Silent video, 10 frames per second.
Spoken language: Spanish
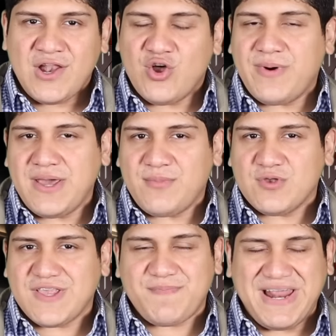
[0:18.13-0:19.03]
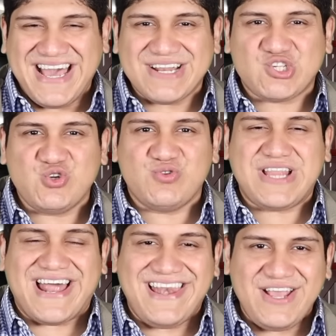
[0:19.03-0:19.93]
logremos desplegar su
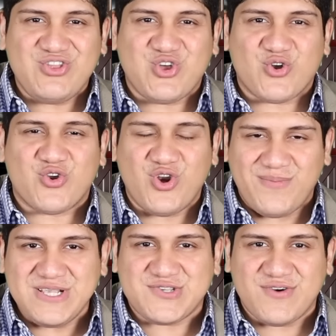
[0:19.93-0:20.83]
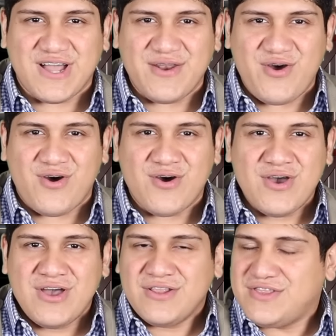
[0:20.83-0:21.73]
talento. Robinson Cano
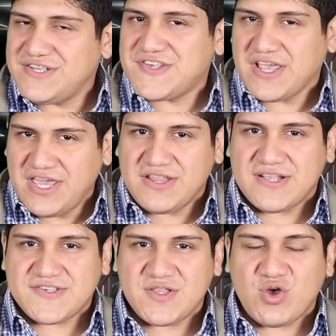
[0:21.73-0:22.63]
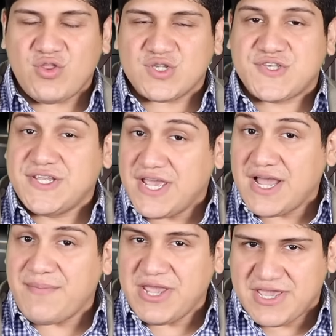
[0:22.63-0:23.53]
dice quítense todos y
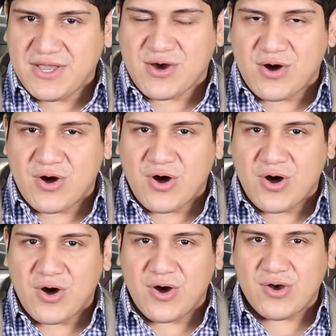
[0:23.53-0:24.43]
llega a México.